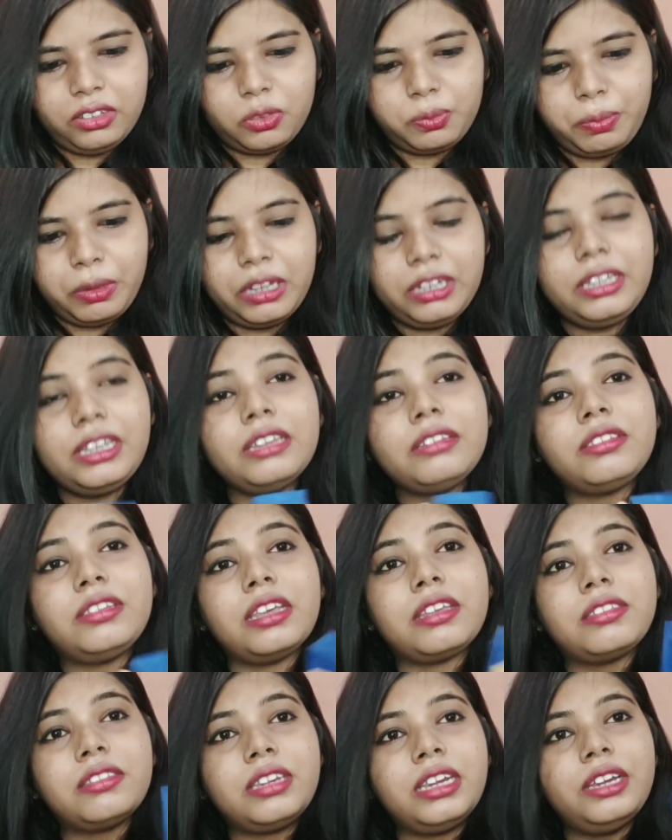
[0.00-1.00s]
इस पर ये
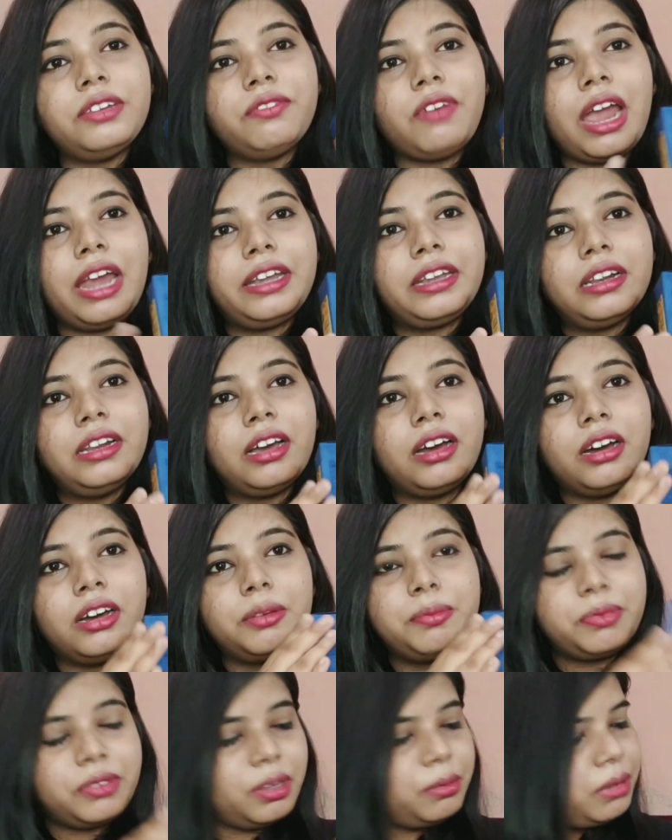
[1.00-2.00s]
सिक्सटीन वाइटल
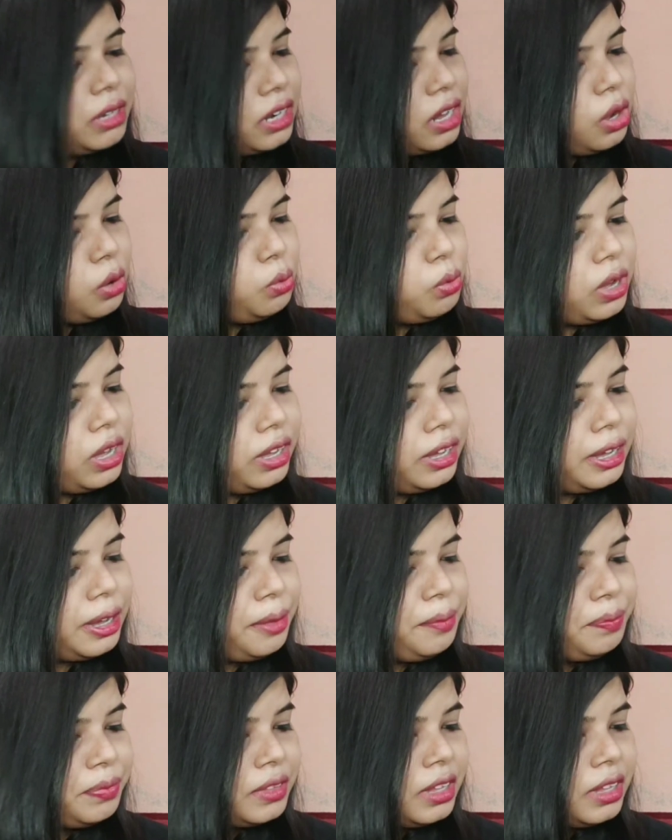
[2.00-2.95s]
हर्ब से बना हुआ है